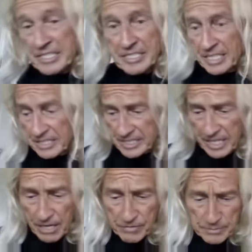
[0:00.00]
Es ist
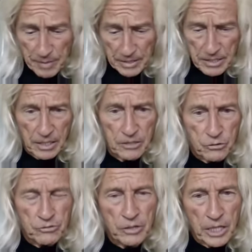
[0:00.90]
ganz klar, was
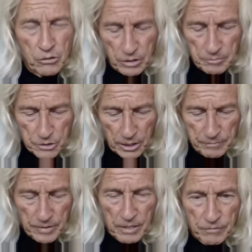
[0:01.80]
Mahatera Dr. Georg Grimm
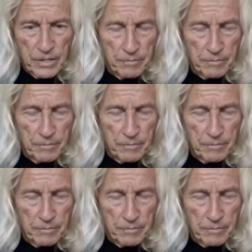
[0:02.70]
schreibt.